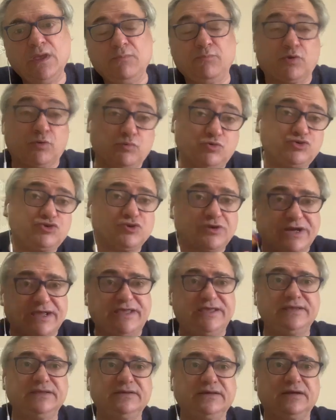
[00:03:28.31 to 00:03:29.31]
Por mucho que
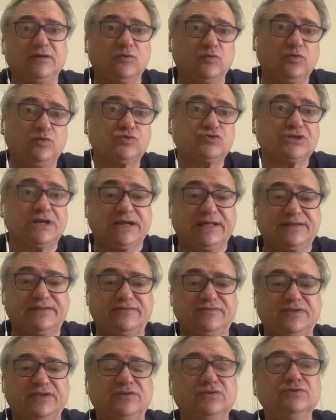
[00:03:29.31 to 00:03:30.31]
aquí alguno salga
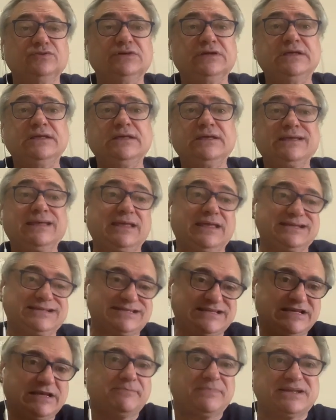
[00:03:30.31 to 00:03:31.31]
diciendo que
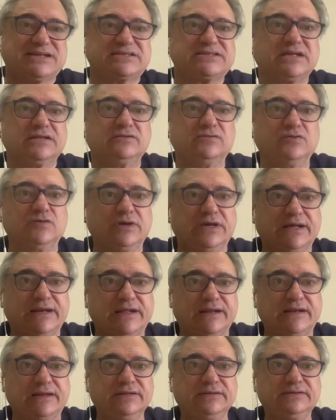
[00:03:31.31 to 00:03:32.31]
sigue pensando en
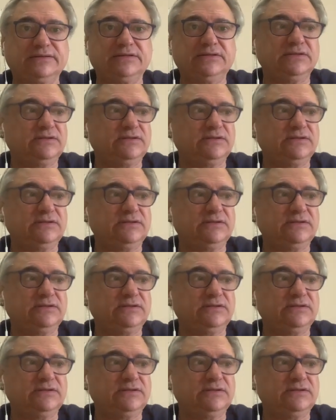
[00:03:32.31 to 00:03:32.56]
ganarla